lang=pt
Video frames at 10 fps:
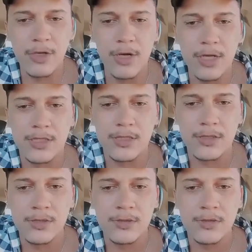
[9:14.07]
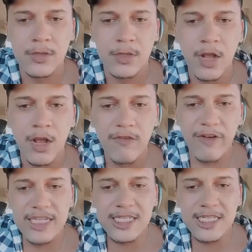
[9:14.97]
Vossa Excelência não tem
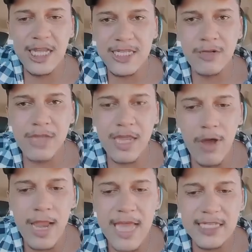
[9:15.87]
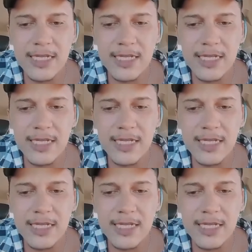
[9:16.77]
amor pelas pessoas.